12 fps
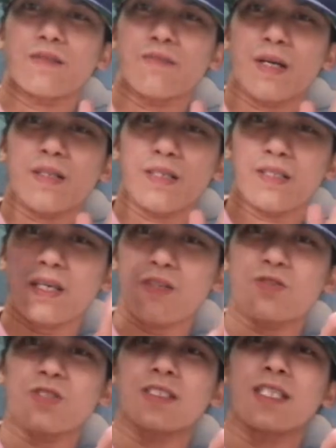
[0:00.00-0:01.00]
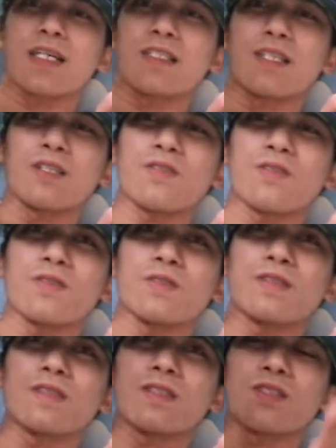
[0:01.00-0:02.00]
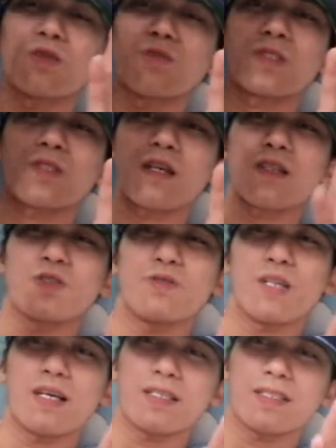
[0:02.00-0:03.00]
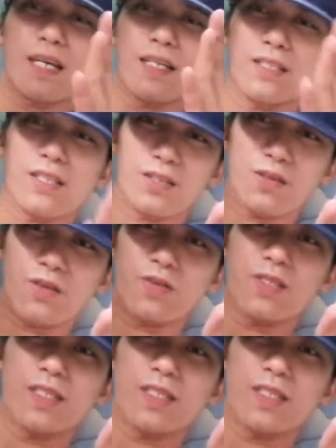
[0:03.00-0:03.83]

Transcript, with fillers: makikita nyo sa channel ko subscribe nyo lang ang channel ko.